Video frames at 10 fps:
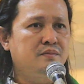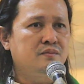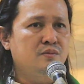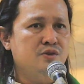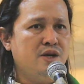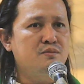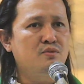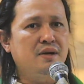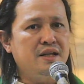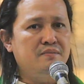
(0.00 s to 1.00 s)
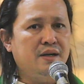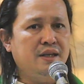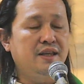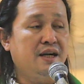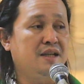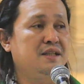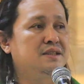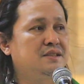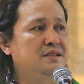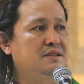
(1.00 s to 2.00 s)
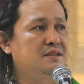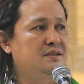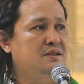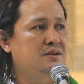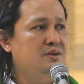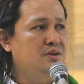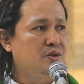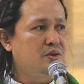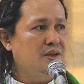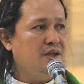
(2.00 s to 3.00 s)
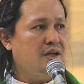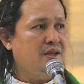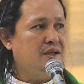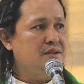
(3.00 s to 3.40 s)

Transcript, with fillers: usay mo balibad ta. Tungod kay